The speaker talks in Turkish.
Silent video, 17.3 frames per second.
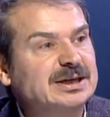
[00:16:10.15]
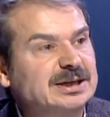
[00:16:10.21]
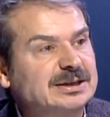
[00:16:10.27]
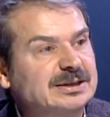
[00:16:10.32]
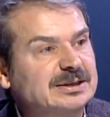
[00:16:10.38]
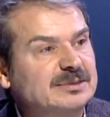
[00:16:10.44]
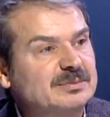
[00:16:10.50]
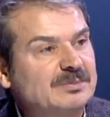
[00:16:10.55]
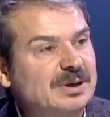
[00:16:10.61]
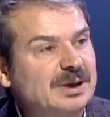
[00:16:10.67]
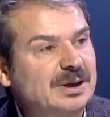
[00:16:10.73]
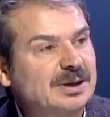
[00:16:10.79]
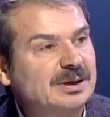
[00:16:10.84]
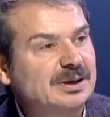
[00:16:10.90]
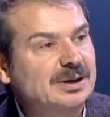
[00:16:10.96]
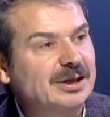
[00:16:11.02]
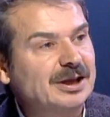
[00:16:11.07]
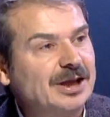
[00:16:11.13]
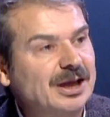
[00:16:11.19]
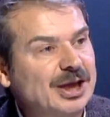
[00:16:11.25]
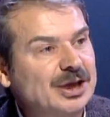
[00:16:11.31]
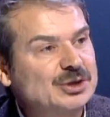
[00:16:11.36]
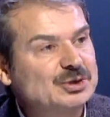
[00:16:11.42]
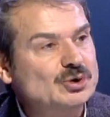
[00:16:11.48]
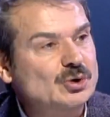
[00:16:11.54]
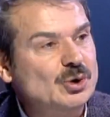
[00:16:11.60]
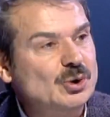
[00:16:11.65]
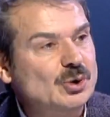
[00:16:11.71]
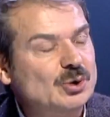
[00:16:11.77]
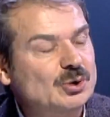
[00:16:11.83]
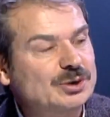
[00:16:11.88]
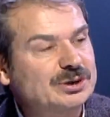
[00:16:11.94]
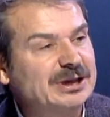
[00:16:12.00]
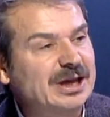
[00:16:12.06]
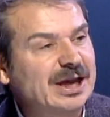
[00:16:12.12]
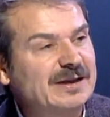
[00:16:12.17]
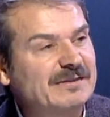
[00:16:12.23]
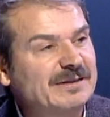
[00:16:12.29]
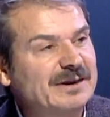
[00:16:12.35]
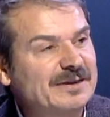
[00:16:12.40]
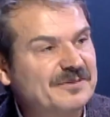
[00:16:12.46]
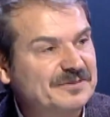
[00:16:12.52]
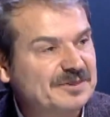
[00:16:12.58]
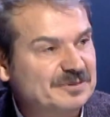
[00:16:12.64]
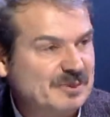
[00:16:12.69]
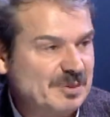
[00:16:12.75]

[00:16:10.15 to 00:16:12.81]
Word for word: yatırıma en çok yer veren